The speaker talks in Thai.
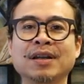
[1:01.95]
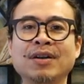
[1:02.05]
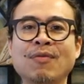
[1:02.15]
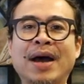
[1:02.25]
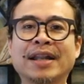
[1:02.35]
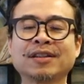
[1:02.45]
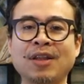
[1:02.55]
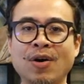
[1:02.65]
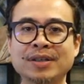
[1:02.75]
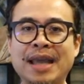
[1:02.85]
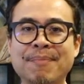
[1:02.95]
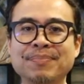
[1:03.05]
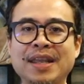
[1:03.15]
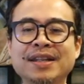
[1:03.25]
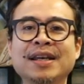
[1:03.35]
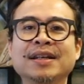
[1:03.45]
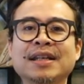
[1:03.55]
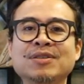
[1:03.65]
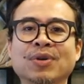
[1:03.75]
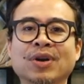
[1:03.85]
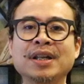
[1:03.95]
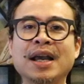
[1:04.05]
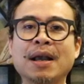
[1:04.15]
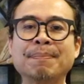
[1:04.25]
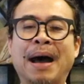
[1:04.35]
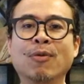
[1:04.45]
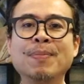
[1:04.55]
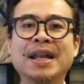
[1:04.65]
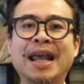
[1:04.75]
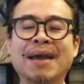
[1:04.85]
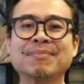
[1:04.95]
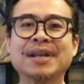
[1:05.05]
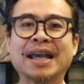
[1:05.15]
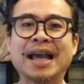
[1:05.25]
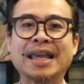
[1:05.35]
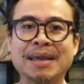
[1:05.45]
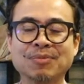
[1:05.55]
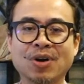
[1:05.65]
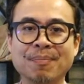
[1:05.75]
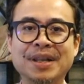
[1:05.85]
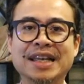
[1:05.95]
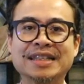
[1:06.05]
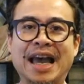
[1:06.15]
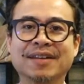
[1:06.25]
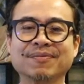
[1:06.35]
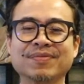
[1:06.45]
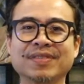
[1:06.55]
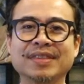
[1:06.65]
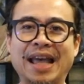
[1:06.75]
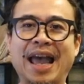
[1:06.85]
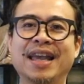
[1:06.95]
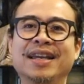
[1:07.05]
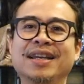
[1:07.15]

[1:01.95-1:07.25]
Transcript: เขาเรียกว่าตอกย้ำนิดนึงในส่วนเรื่องกระเป๋าบิลลิงแฮมไลกาเอ็มคอมบิเนชันนะ